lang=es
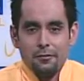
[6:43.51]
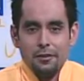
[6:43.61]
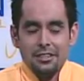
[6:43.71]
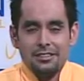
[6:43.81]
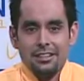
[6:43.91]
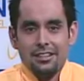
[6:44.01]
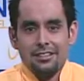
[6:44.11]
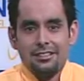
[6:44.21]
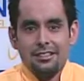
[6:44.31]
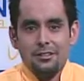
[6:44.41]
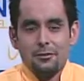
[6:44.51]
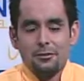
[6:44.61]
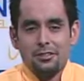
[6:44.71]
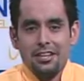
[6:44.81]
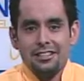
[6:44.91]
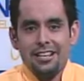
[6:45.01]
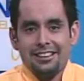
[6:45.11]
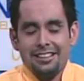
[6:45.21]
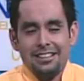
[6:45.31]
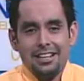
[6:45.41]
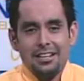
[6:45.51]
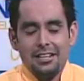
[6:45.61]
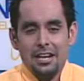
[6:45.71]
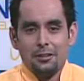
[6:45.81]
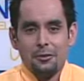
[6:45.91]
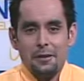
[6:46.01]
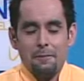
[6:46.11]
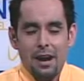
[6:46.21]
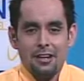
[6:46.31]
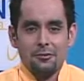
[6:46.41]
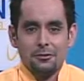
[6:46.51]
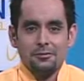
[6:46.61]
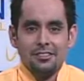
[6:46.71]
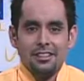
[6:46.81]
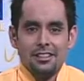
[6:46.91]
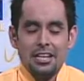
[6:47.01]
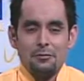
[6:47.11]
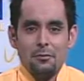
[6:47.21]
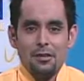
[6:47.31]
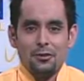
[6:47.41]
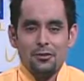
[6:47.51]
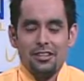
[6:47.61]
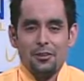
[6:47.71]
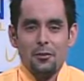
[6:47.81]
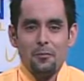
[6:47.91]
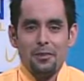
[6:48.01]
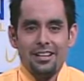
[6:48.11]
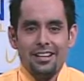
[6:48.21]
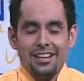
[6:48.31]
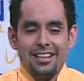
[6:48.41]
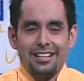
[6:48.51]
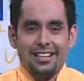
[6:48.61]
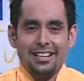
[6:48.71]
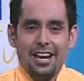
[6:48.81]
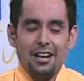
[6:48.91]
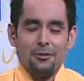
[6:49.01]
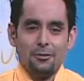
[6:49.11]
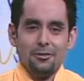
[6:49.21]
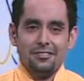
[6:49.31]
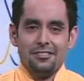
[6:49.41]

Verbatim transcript: Fíjese que si usted ya tiene el aguinaldo en mano, es momento de que compre el regalo